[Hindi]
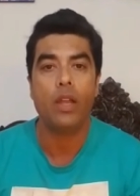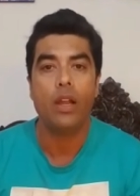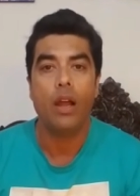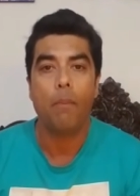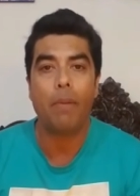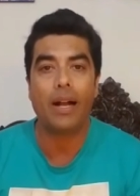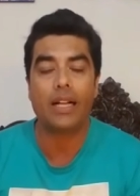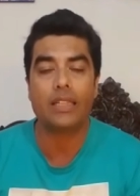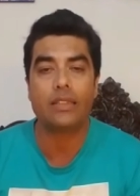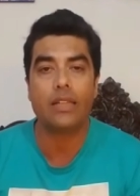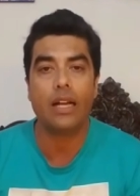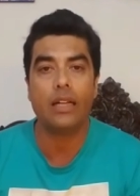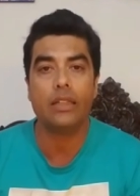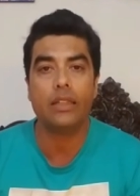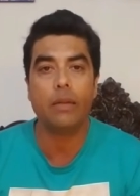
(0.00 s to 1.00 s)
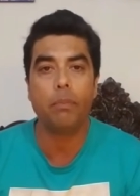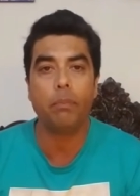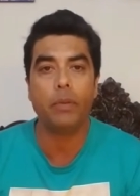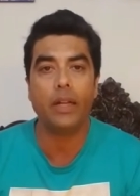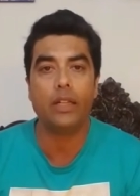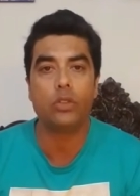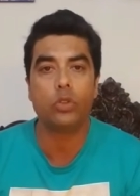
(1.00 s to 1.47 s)
पाकिस्तान के
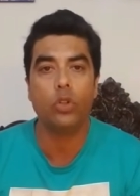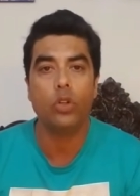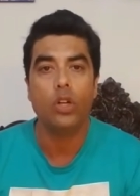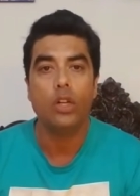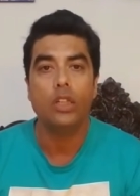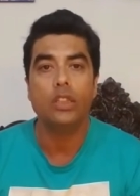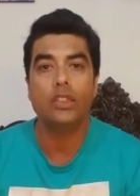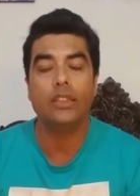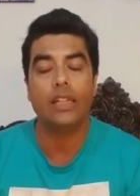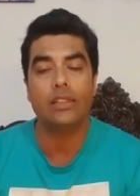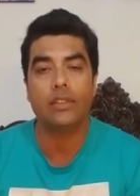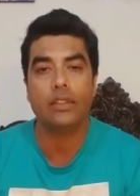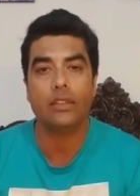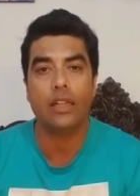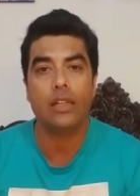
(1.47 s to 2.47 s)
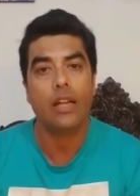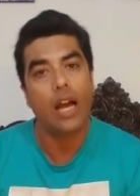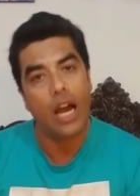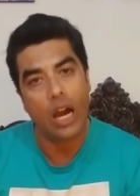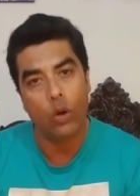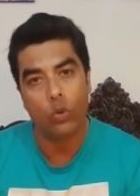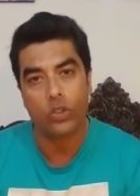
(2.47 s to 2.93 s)
प्लेयर्स को जल्द से जल्द
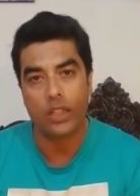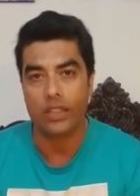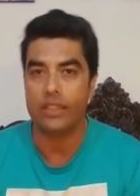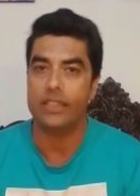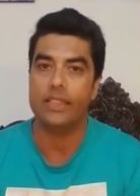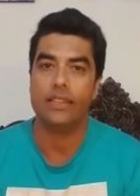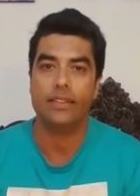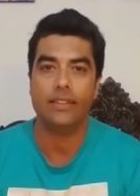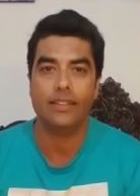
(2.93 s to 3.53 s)
आउट करती है